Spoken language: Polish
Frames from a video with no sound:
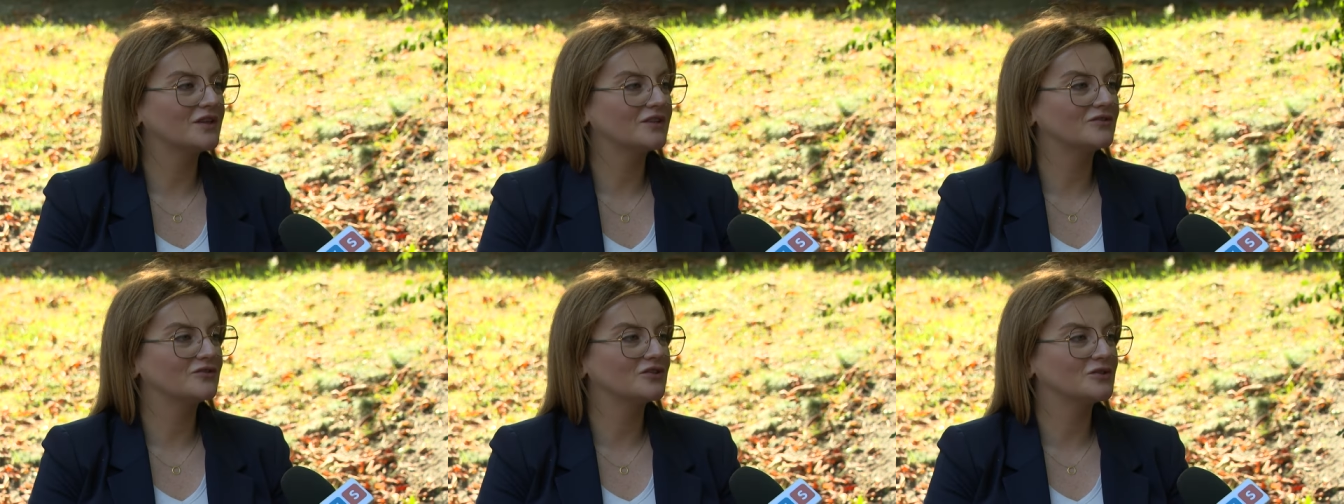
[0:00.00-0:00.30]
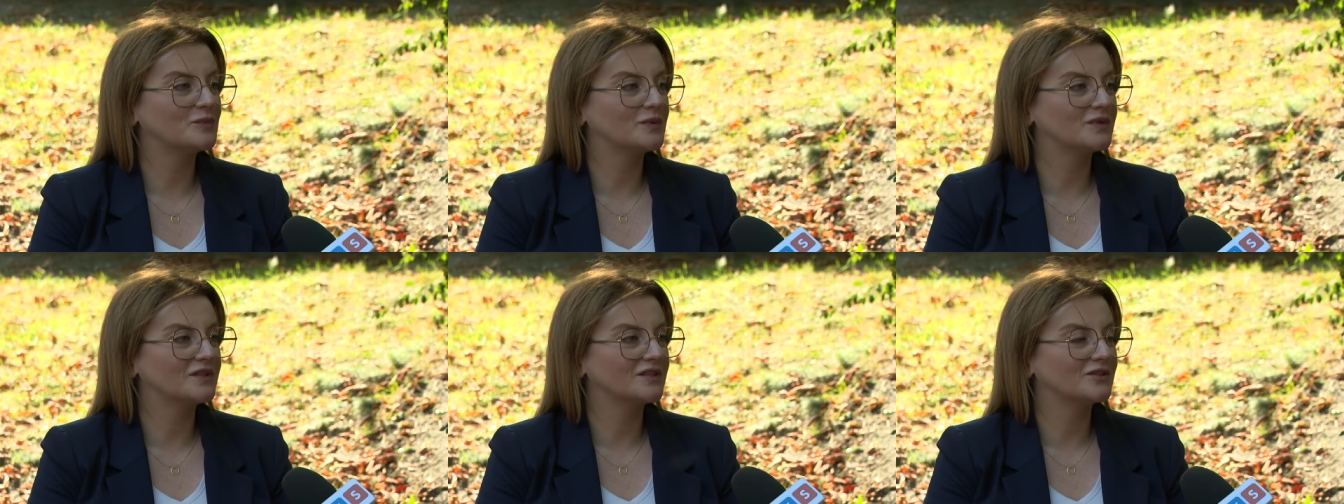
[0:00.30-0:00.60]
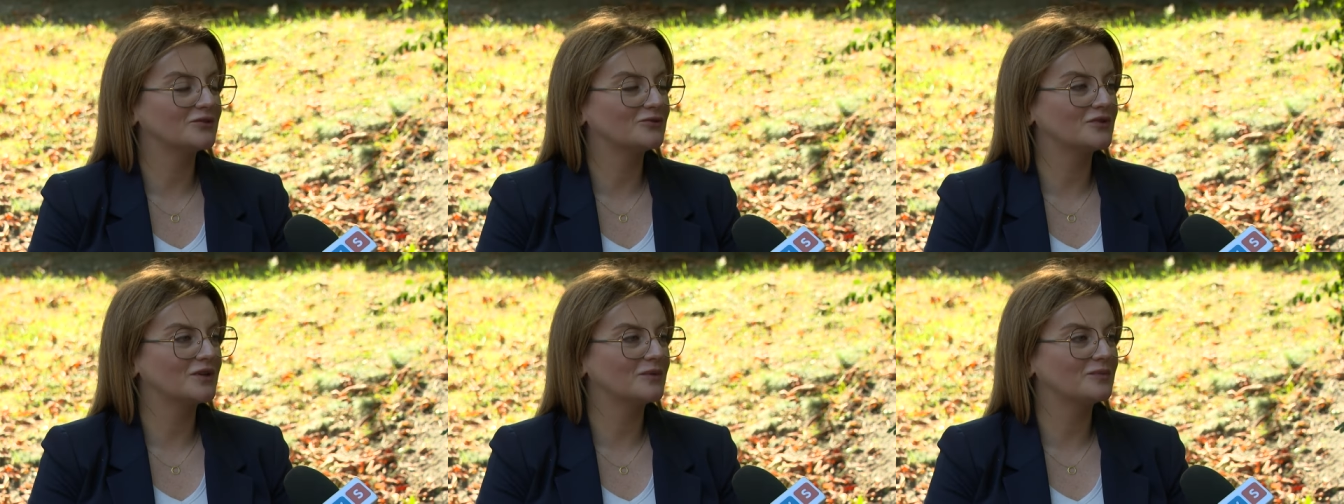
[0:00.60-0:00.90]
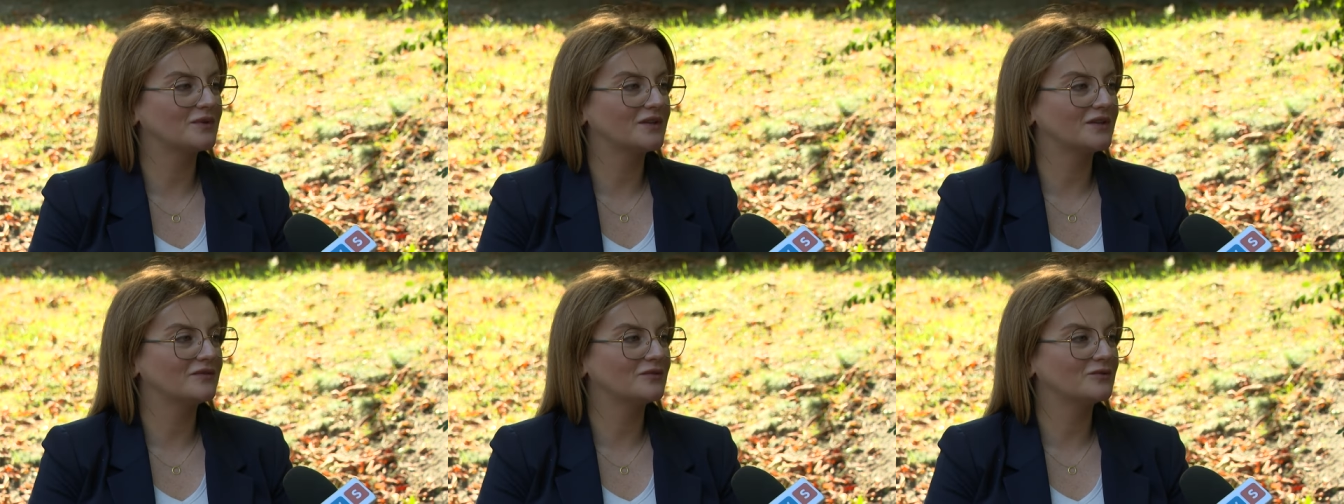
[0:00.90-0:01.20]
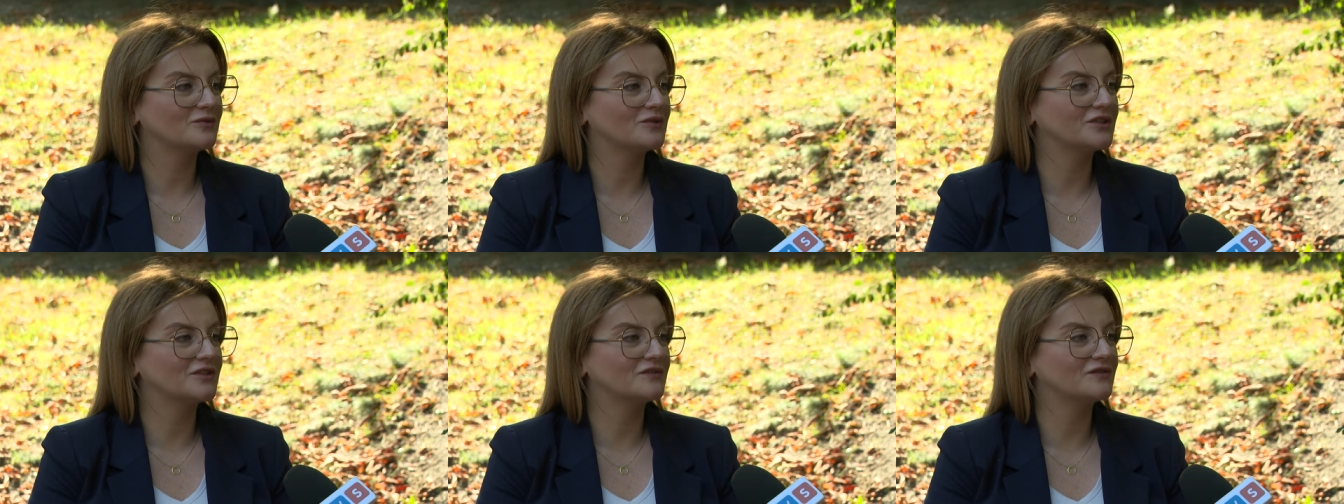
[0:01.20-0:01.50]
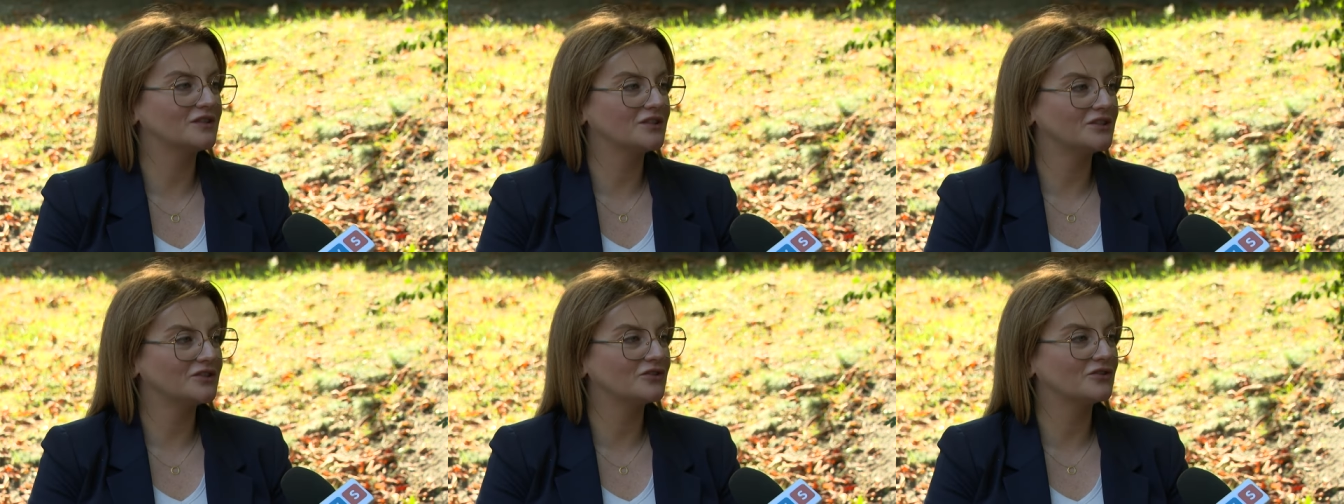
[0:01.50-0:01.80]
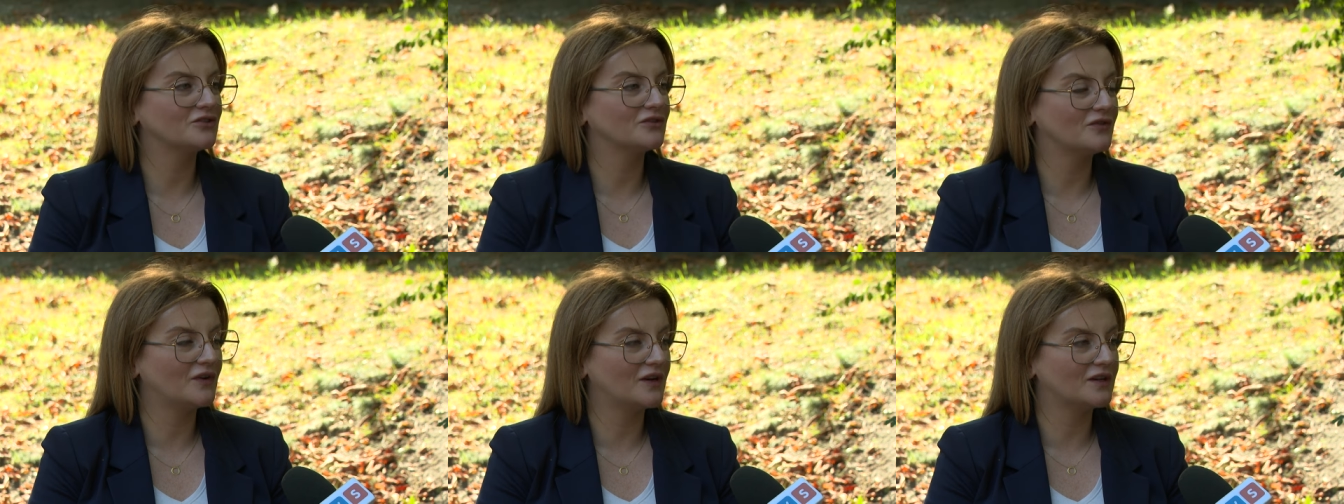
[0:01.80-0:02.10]
jedno z pytań, które pojawiły się w
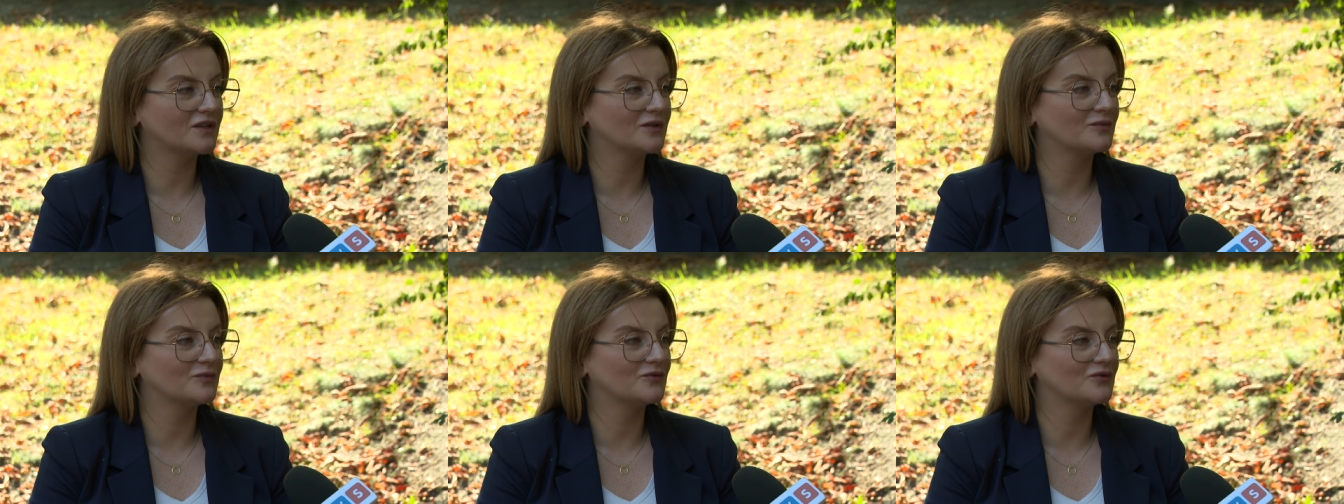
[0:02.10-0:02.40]
liście otwartym,